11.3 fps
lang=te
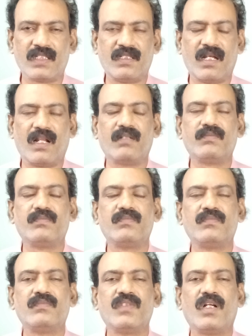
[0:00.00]
చేస్తారా
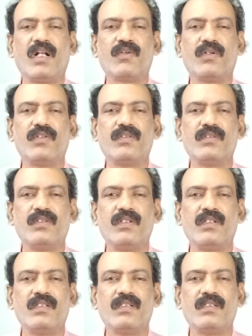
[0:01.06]
అంటూ
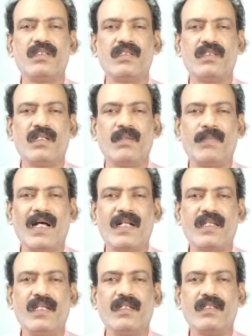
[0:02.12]

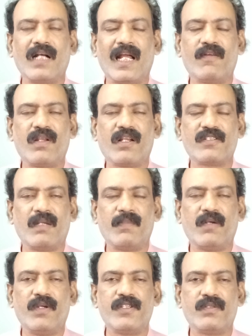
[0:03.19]
పార్టీ కార్యవర్గ
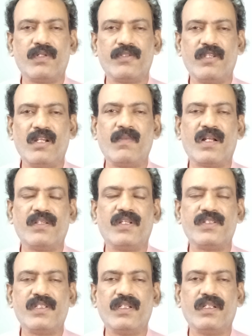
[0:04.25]
సమావేశంలో తీర్మానం
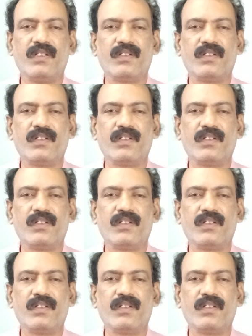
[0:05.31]
చేసి